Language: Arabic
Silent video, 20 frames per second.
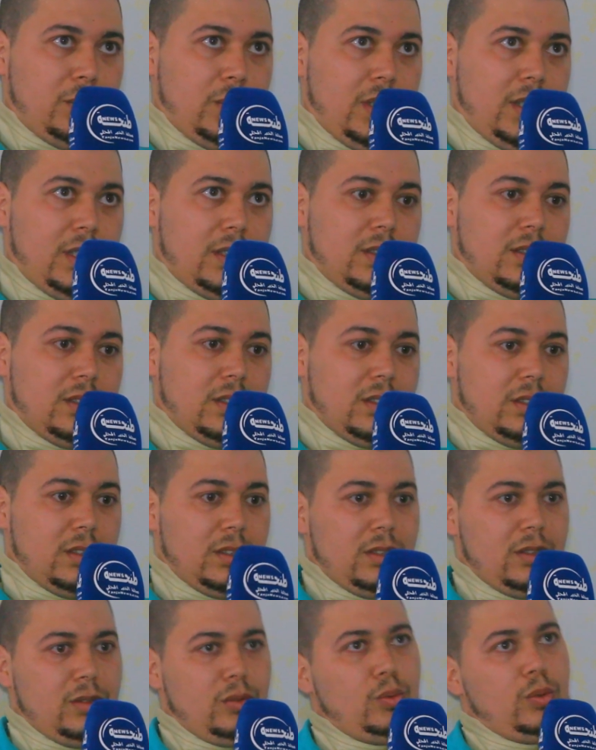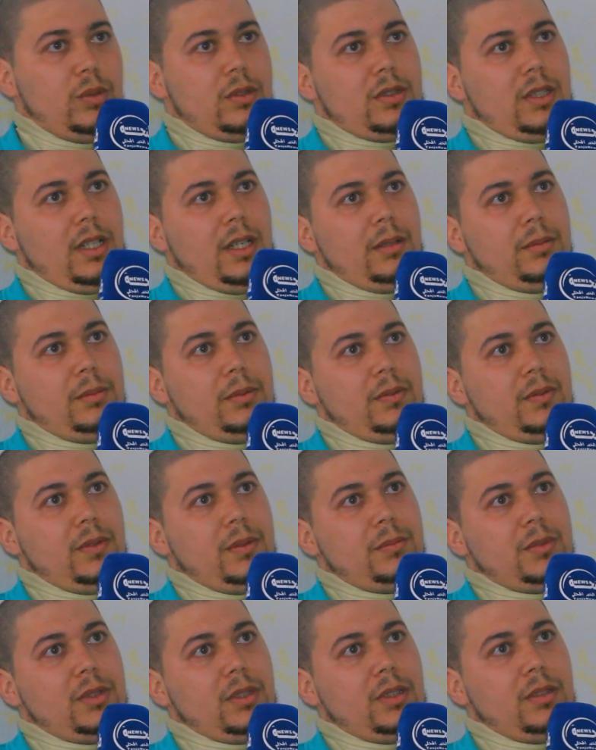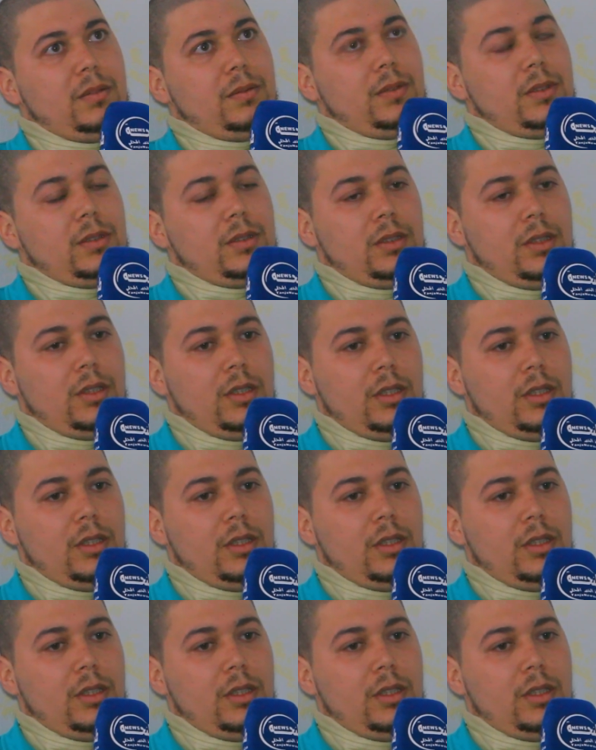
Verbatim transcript: واحد آه، الولد صاحبي فهمتي كيفاش